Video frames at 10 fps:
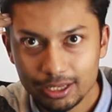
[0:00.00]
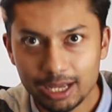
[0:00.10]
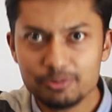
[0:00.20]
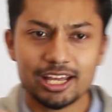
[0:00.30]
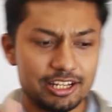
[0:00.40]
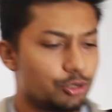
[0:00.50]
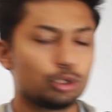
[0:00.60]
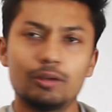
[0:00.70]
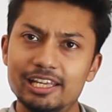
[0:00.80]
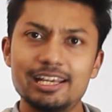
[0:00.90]
আমি জানি
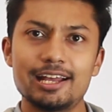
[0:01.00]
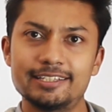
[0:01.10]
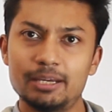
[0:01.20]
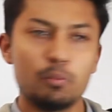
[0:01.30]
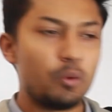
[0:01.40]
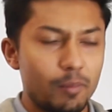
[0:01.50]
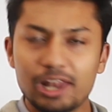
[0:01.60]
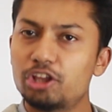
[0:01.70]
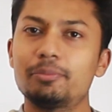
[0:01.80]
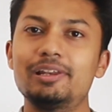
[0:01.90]
কোথাও লেখা আছে আমার মোবাইল
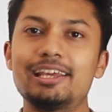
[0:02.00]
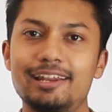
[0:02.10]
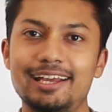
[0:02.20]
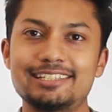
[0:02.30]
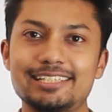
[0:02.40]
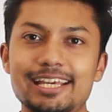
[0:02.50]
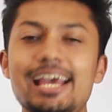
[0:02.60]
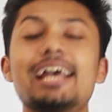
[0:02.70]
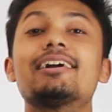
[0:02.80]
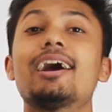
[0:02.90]
হয়তো আমি লিখে রেখেছি
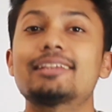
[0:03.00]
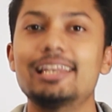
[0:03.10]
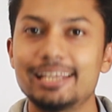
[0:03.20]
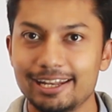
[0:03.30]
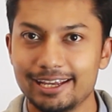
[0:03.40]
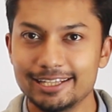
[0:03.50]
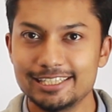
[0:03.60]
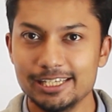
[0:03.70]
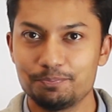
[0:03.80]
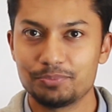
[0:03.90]
খাতায় লিখে রেখেছি